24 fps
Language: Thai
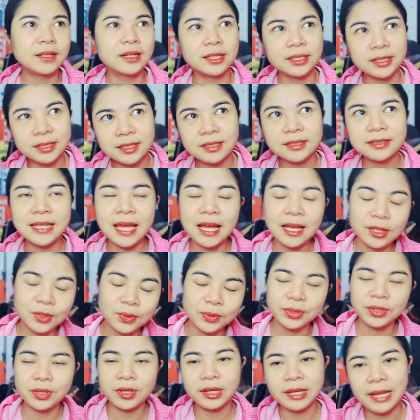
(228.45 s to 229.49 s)
เกิดขึ้นตั้ง
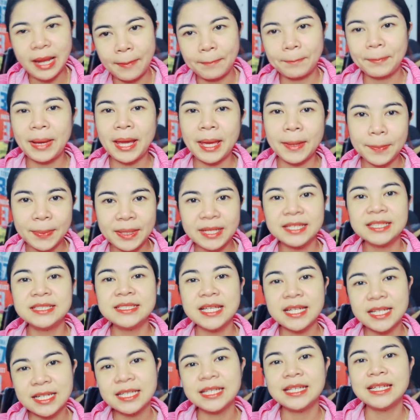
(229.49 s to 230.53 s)
อยู่เดี๋ยวก็ดับไปเป็น
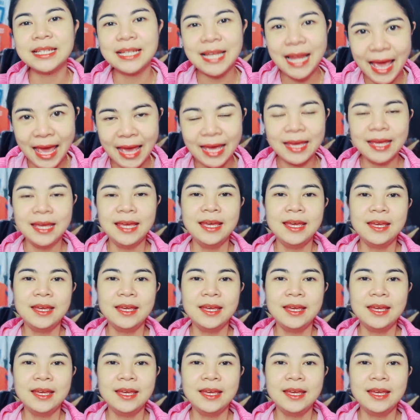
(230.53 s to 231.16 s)
เช่นนี้แหละ